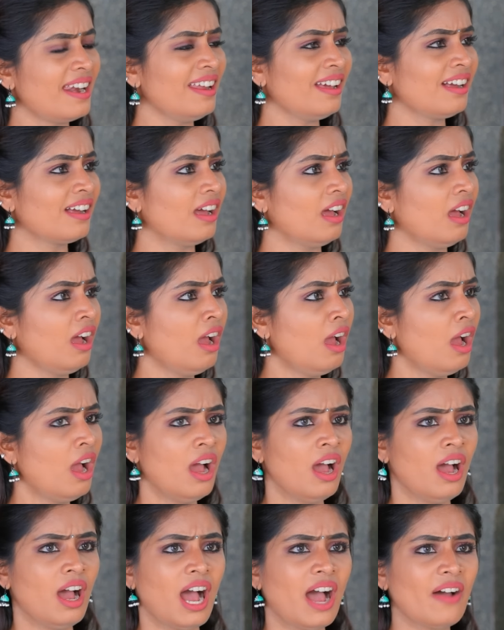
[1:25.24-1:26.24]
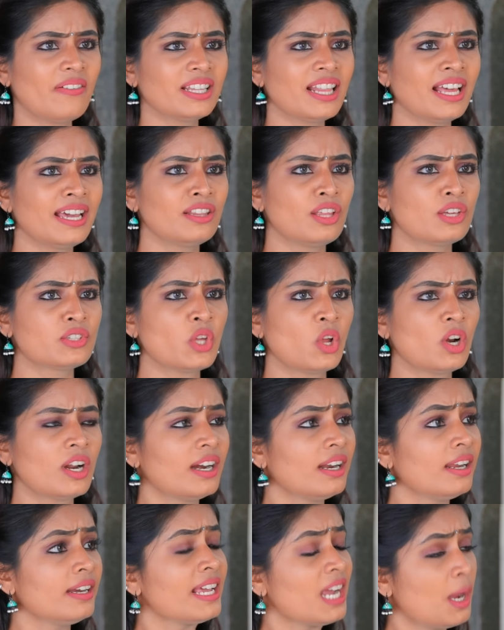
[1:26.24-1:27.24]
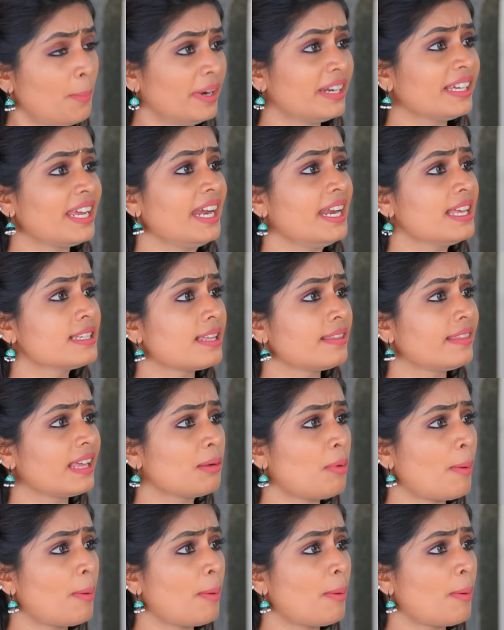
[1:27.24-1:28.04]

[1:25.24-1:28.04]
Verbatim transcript: என்னங்க தான் ஏதோ சொல்றானா நீங்க பாட்டுக்கு ஏன் மேல